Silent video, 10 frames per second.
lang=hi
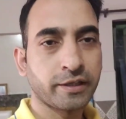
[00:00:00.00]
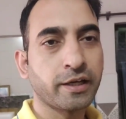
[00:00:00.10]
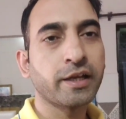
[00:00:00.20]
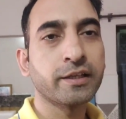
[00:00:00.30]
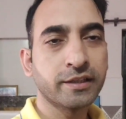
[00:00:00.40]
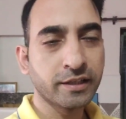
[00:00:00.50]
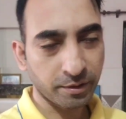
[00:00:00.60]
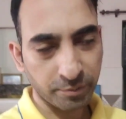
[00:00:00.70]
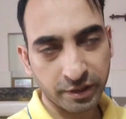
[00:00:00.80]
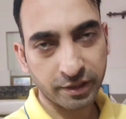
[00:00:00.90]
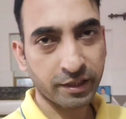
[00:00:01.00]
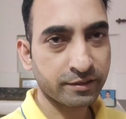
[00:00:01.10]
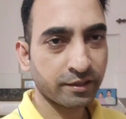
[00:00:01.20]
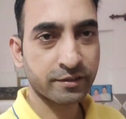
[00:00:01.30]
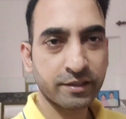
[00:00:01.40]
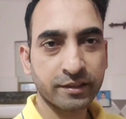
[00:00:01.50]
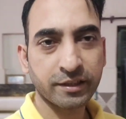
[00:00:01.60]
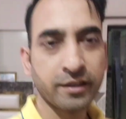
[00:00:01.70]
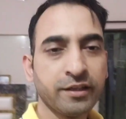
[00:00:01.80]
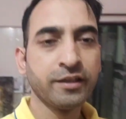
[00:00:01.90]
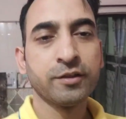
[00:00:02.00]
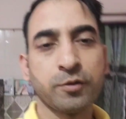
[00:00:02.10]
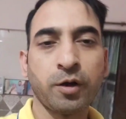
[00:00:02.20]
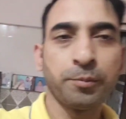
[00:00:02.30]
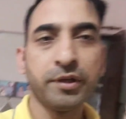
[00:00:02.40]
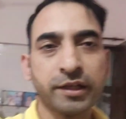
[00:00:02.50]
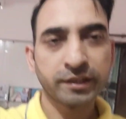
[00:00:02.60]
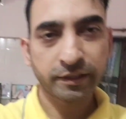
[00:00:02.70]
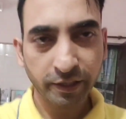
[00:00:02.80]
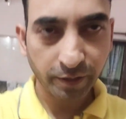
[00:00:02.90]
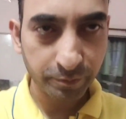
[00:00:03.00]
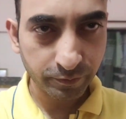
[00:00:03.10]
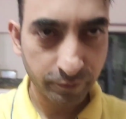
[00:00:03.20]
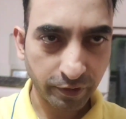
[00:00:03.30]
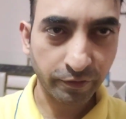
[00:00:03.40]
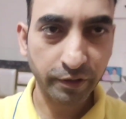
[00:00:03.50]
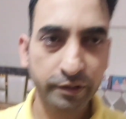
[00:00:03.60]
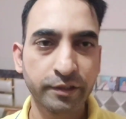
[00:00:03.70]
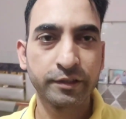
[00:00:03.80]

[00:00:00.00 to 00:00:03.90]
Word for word: क्या रहती है गर्मी का क्या स्टेटस रहता है तो अभी निकलते हैं हम फटाफट